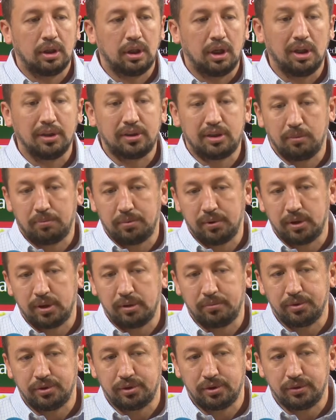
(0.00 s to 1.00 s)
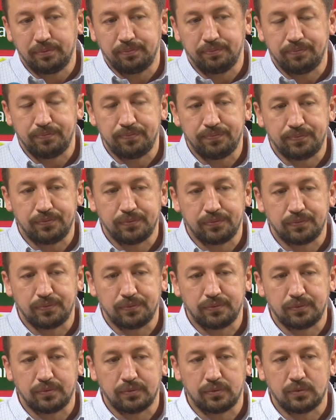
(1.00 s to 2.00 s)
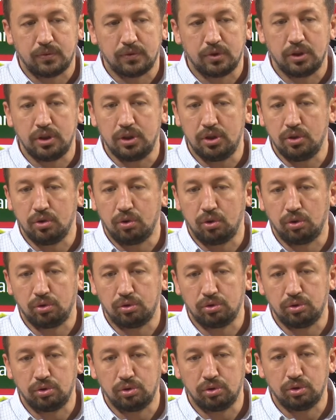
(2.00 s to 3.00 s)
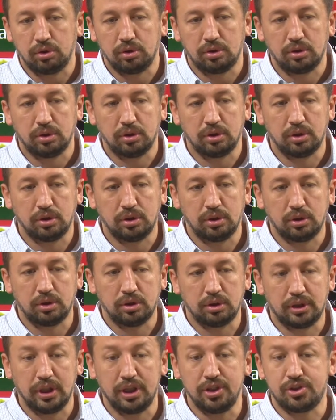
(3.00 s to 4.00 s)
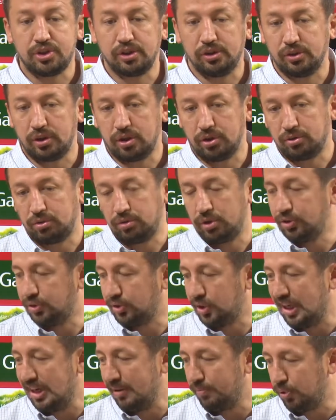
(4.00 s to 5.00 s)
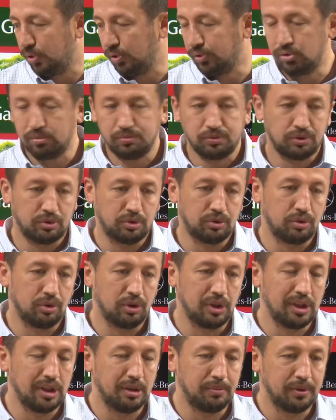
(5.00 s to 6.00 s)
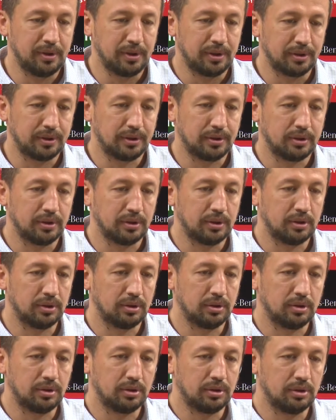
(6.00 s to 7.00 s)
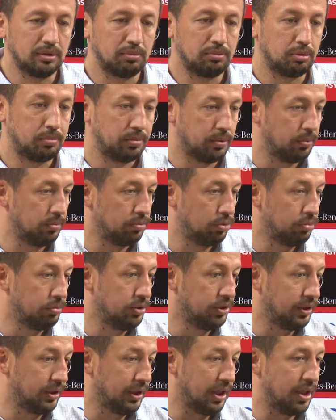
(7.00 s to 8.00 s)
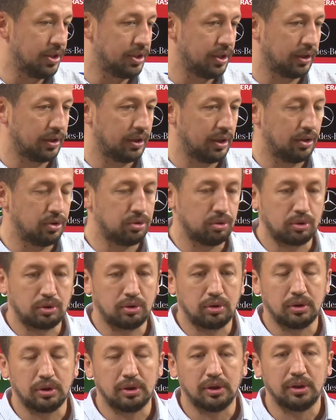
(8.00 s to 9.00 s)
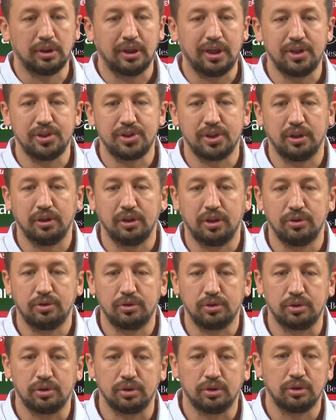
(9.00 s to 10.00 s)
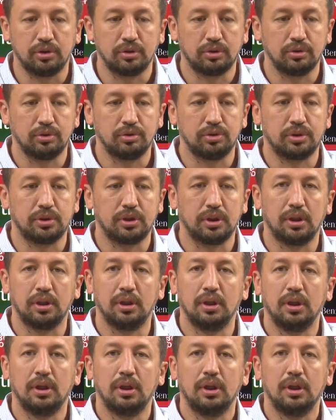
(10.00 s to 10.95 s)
altyapılarımızın iyi olduğunu, genç jenerasyona sahip olduğumuzu söyleyebiliriz. E, bu, bu, bu bizi gerçekten çok e, heyecanlandırıyor. Sonuçta